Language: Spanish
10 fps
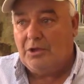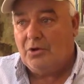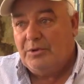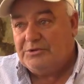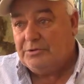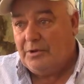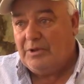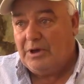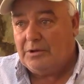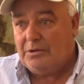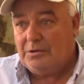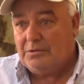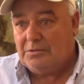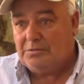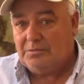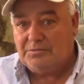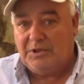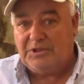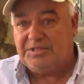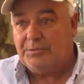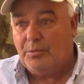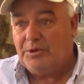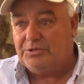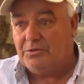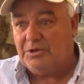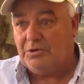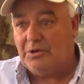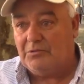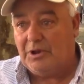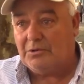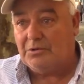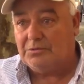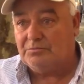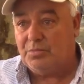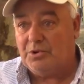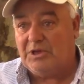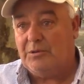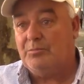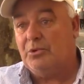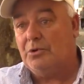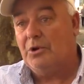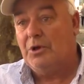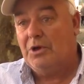en comercio en hablar. En este momento vengo de hablar con, por ejemplo,